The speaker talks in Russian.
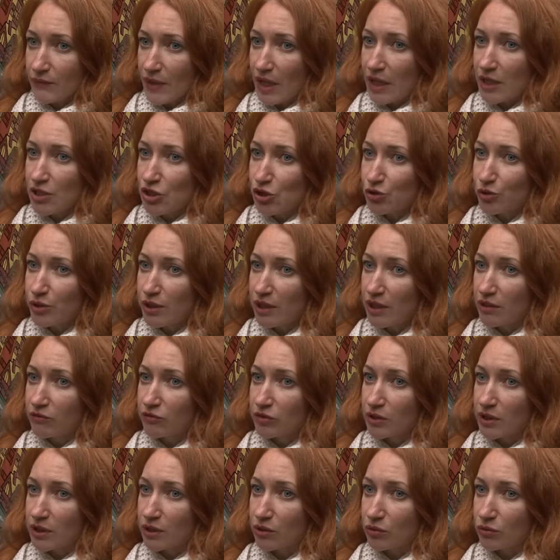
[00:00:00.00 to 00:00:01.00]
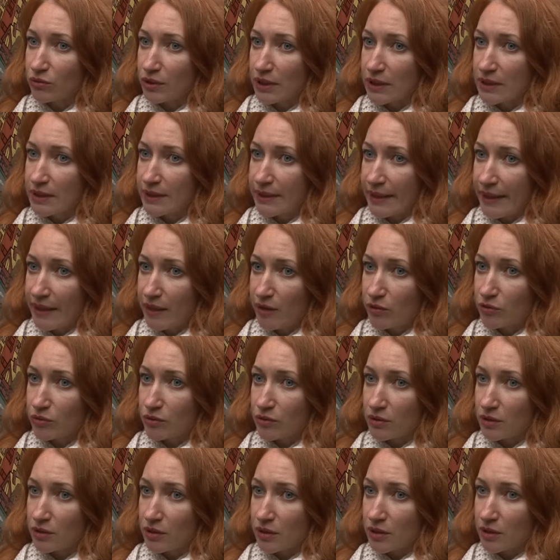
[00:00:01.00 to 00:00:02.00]
ощутили вот эту
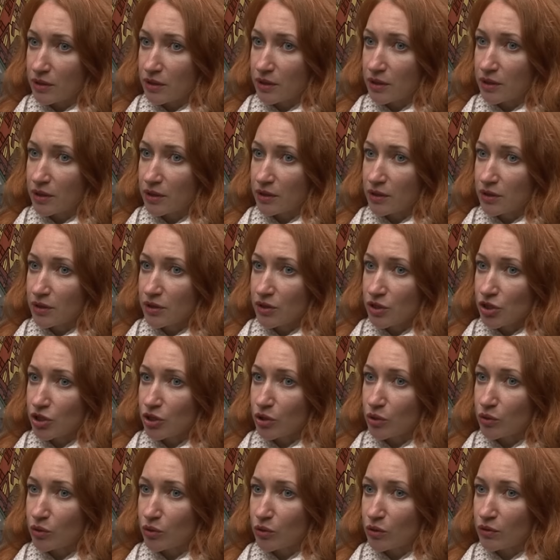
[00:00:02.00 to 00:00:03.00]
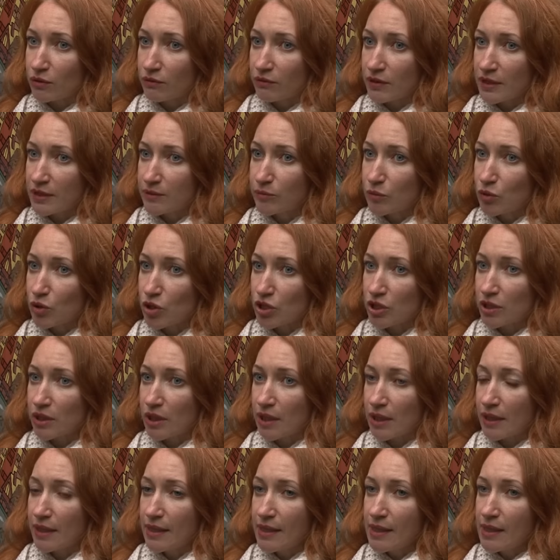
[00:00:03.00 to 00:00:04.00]
идею, а, что
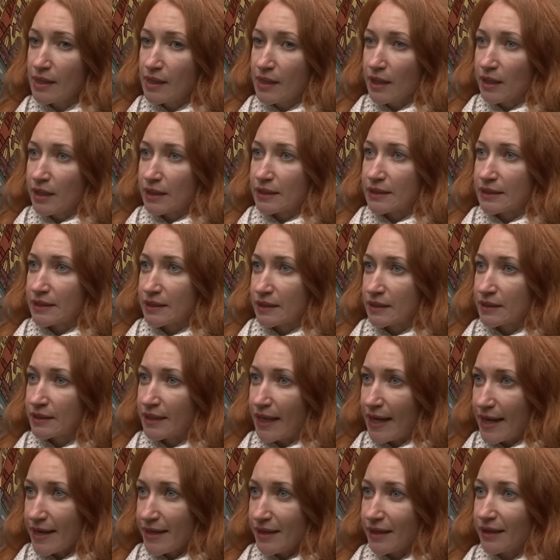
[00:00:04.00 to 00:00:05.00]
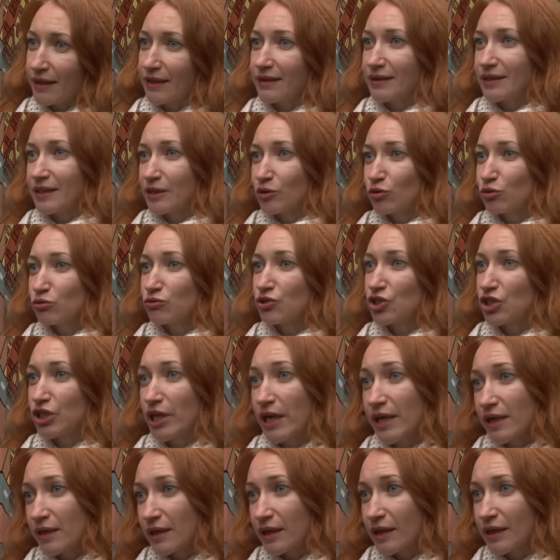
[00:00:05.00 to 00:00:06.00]
возможно созидание и
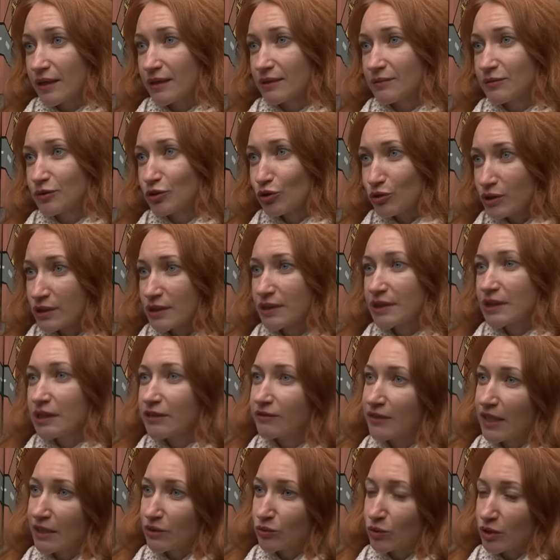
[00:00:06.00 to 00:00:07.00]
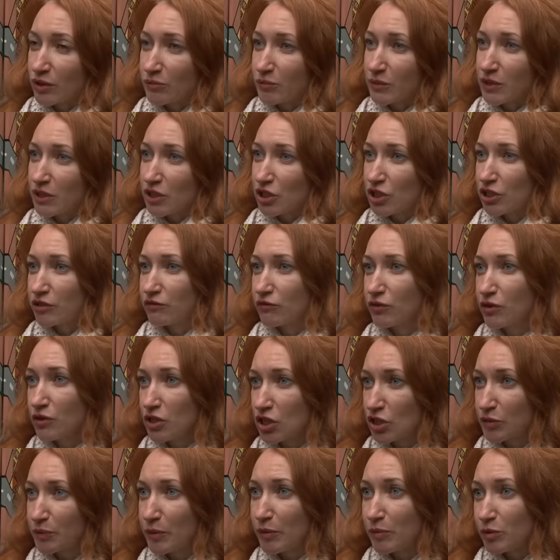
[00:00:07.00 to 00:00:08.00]
улучшение той среды, в котором ты
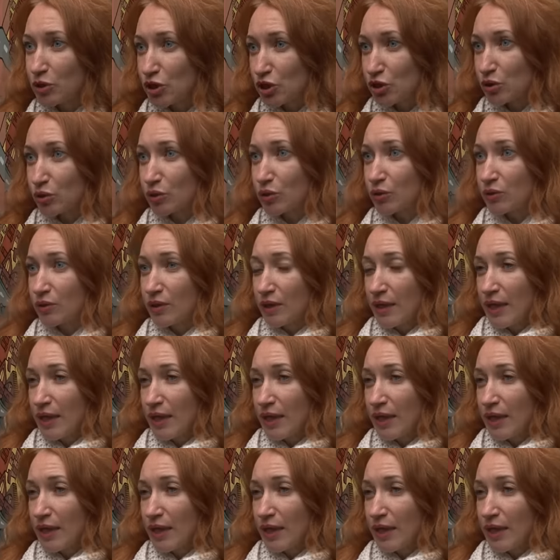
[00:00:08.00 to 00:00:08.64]
живешь, с помощью